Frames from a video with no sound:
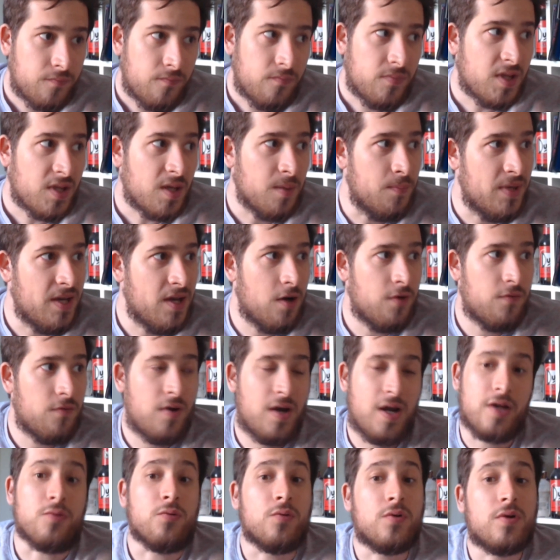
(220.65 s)
Mais
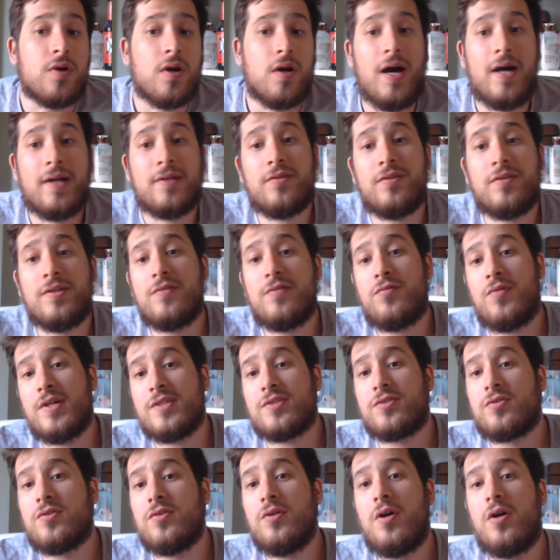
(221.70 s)
voilà, donc attendez-vous à
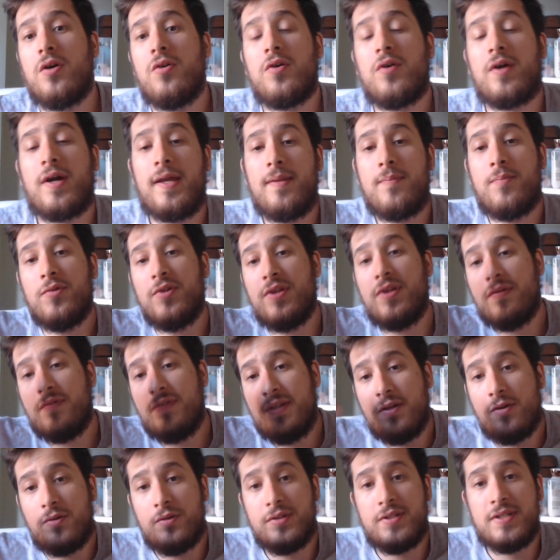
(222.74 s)
ce que le rythme des
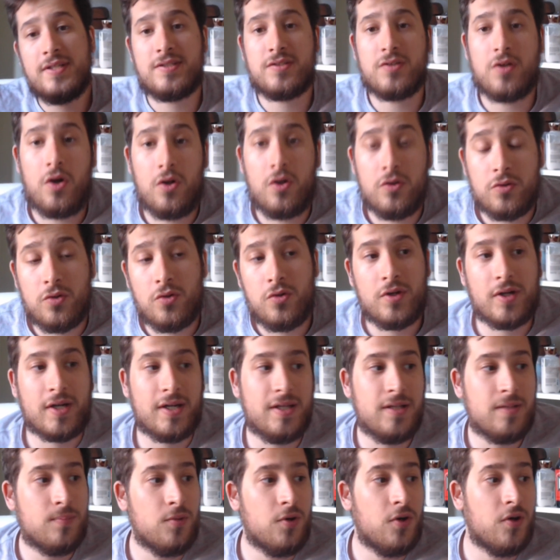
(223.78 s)
vidéos descende, que le
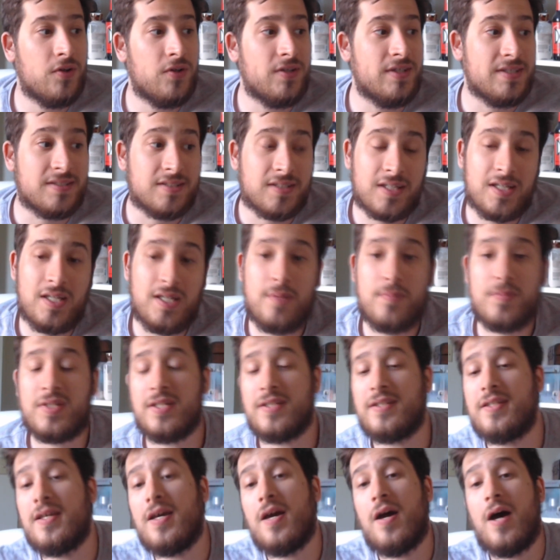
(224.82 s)
rythme des streams, qui
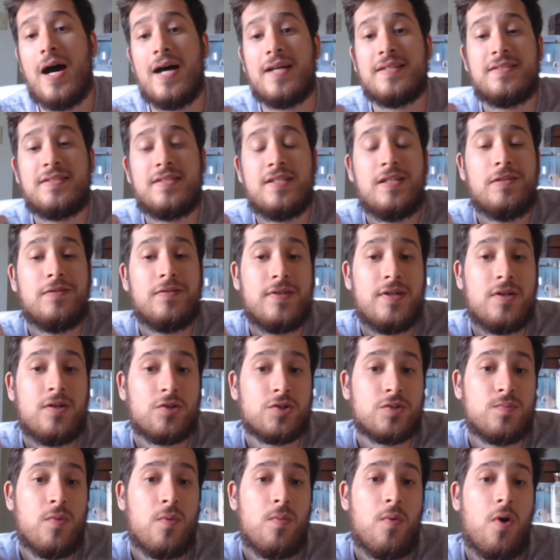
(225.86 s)
était assez élevé en
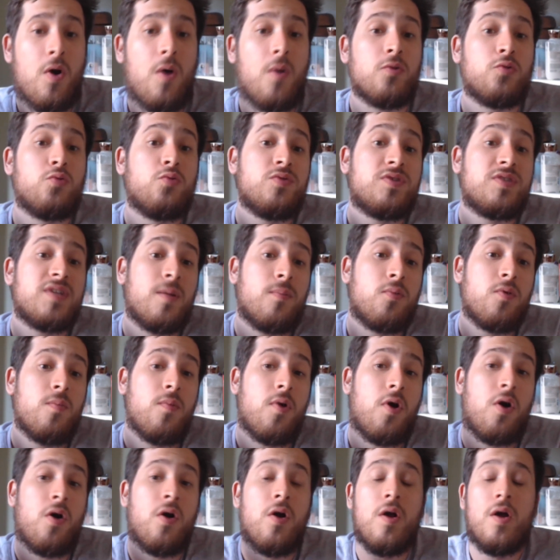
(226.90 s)
ce moment, tout
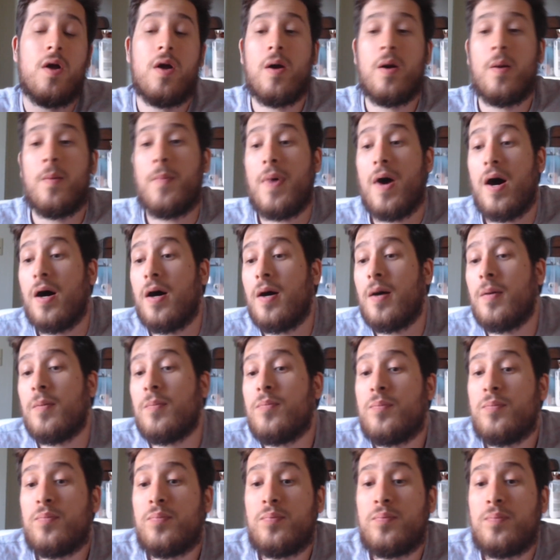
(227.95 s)
simplement, ben,
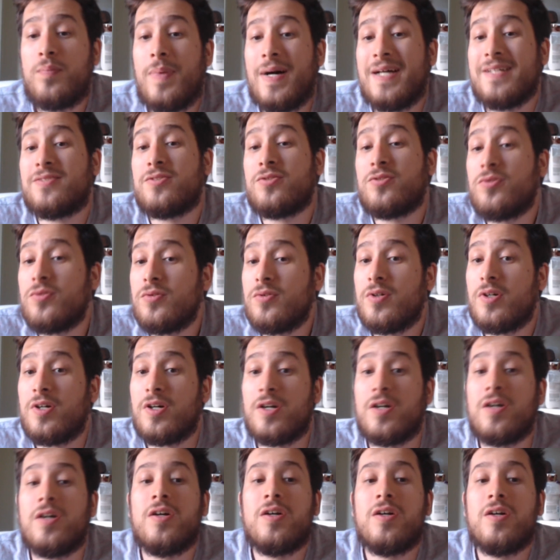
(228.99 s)
parce que